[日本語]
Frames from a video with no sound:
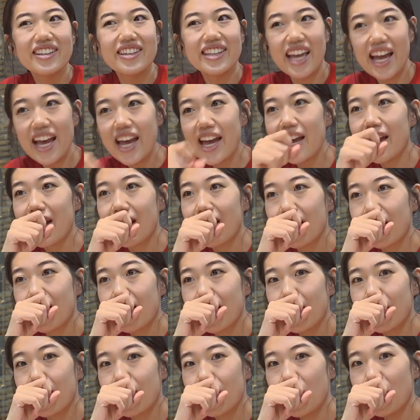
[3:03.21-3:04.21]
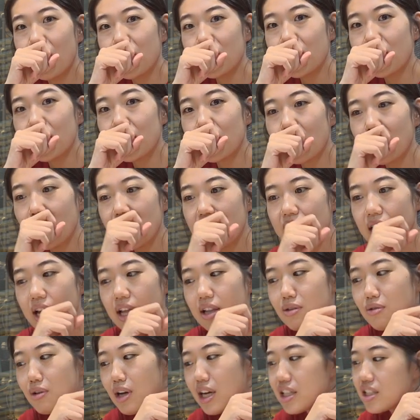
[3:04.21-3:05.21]
で本当にこれ
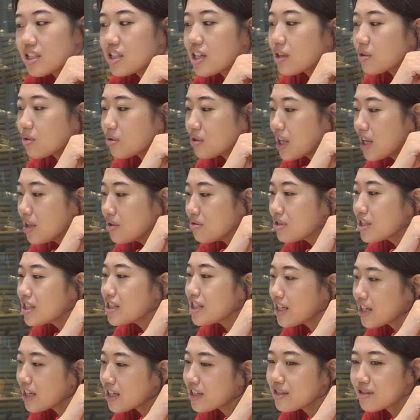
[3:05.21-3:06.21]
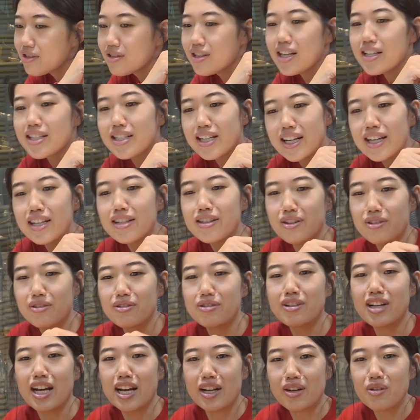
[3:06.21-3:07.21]
何の足跡タヌキじゃないキツネじゃないってい
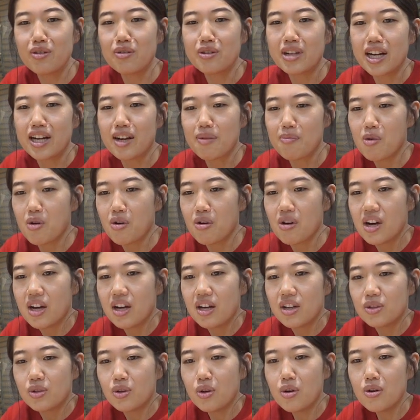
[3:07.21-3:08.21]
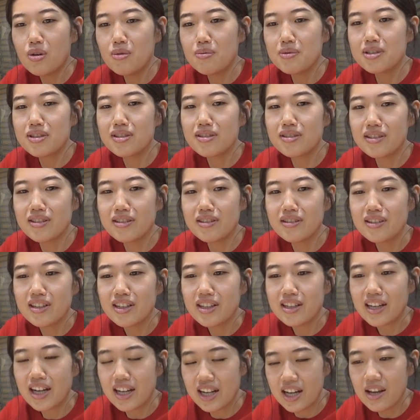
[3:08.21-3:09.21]
うぐらいのなんかもう動物
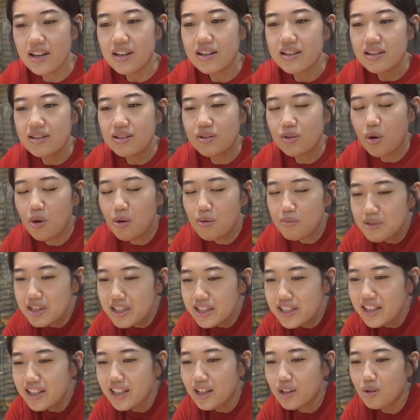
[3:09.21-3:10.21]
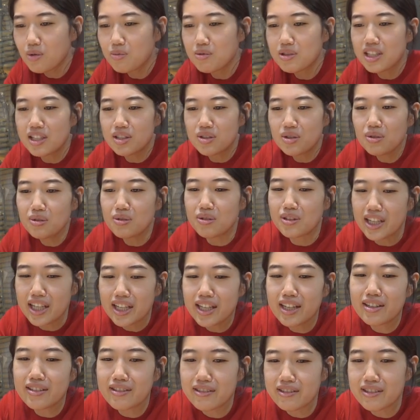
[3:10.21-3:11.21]
がね冬眠してた動物がちょっと出
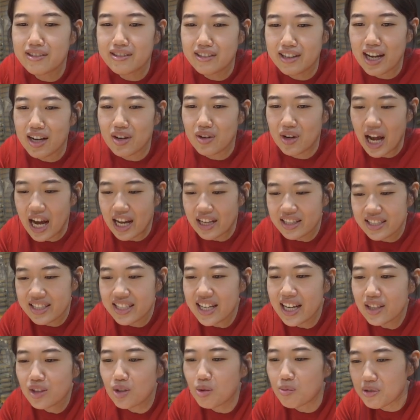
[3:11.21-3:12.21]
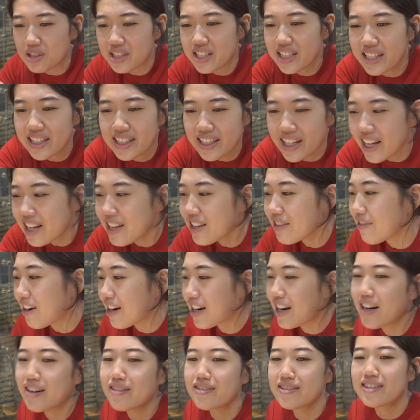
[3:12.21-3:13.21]
てくるぐらいの足跡もしっかり
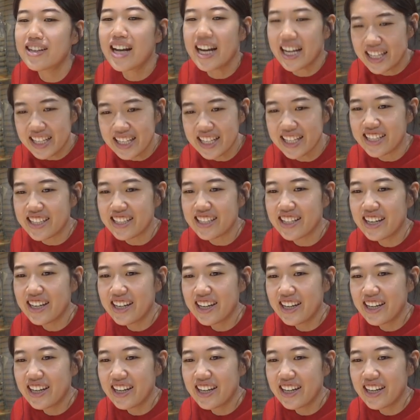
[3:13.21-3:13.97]
分かるぐらい